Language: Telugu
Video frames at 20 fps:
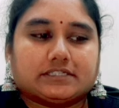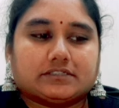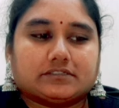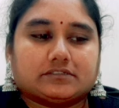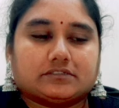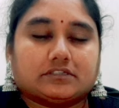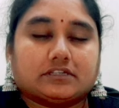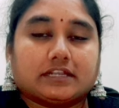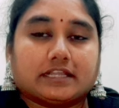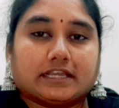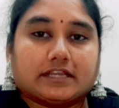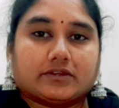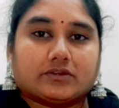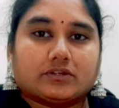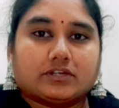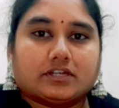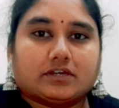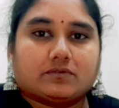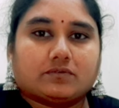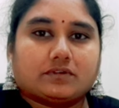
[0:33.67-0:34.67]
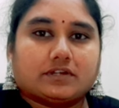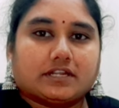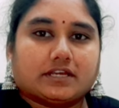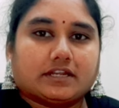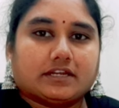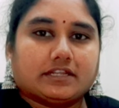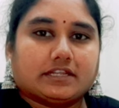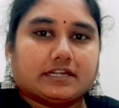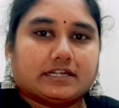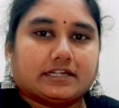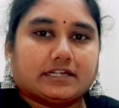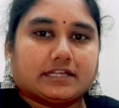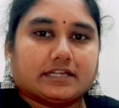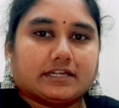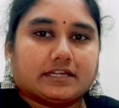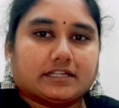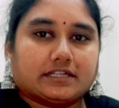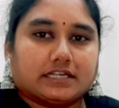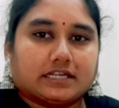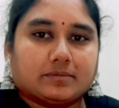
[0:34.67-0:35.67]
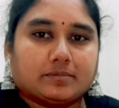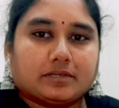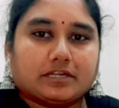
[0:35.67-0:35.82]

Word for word: ఎఫెక్ట్ లేకుండా ఉండాలి అంటే కనుక